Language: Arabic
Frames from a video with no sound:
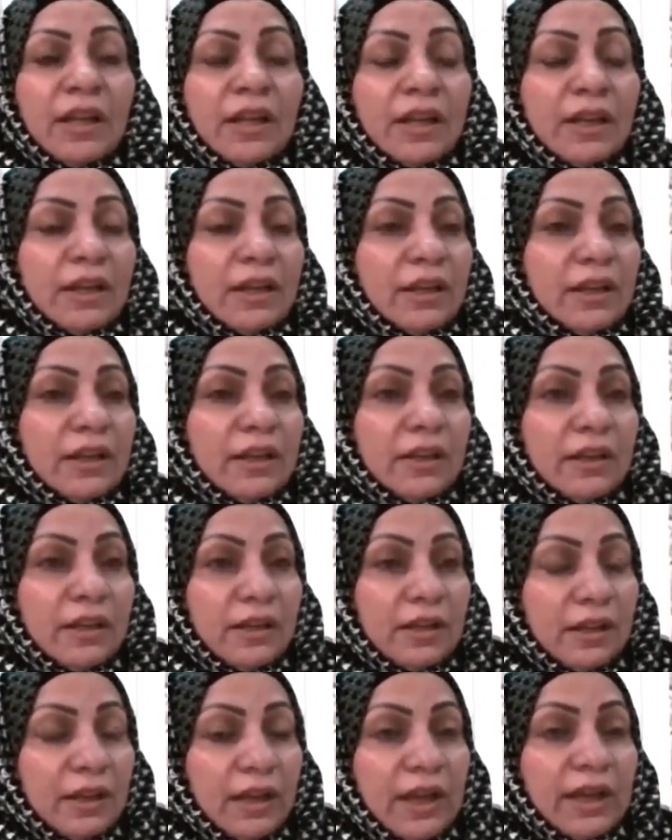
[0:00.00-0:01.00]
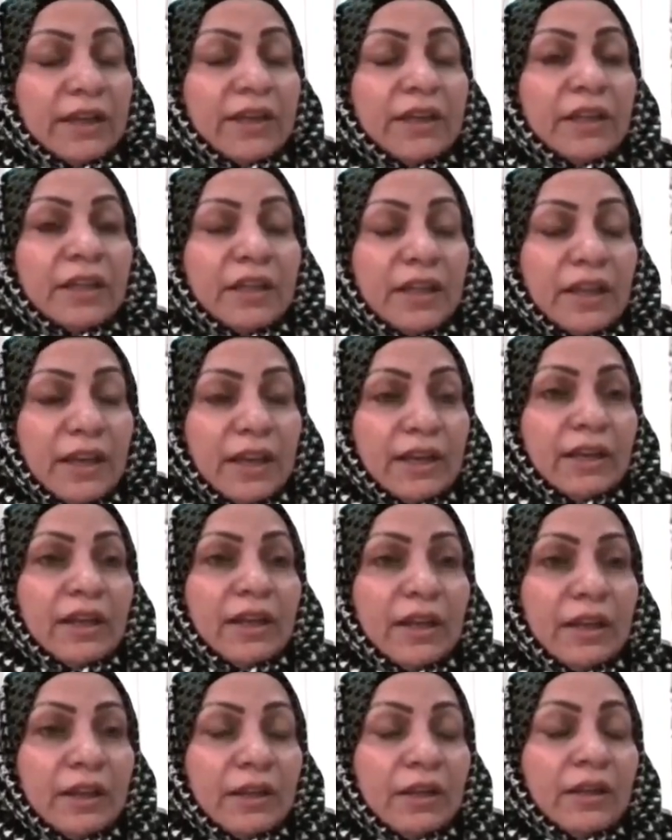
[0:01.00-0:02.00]
آه، حقيقي على
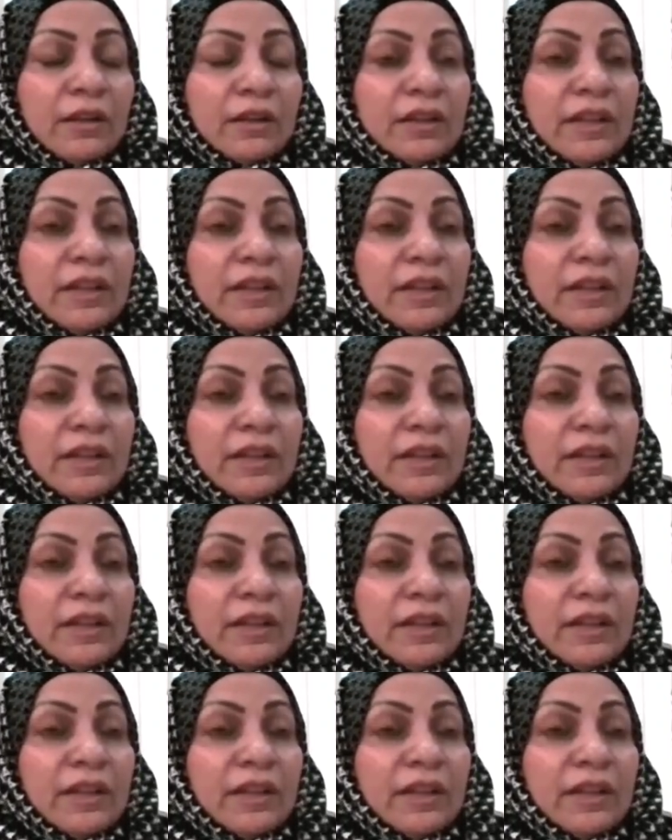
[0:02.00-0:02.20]
الارض،